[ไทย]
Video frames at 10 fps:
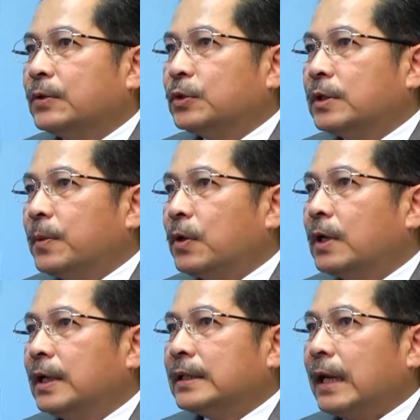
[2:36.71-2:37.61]
โดยเฉพาะ
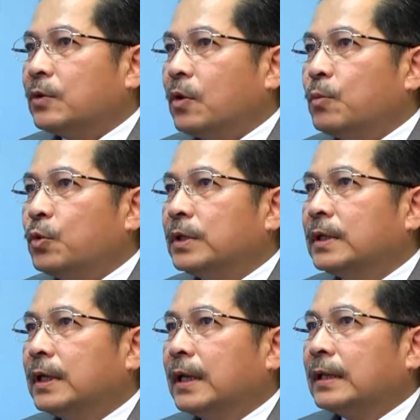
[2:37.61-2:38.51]
ฐานข้อมูล
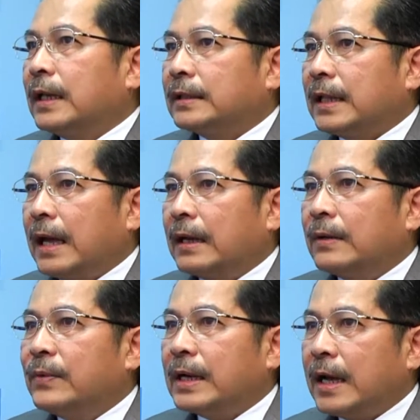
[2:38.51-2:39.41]
ต่าง
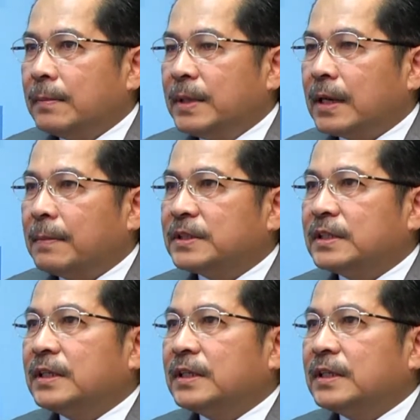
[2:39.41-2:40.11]
ๆ ว่าใครมีกรรมสิ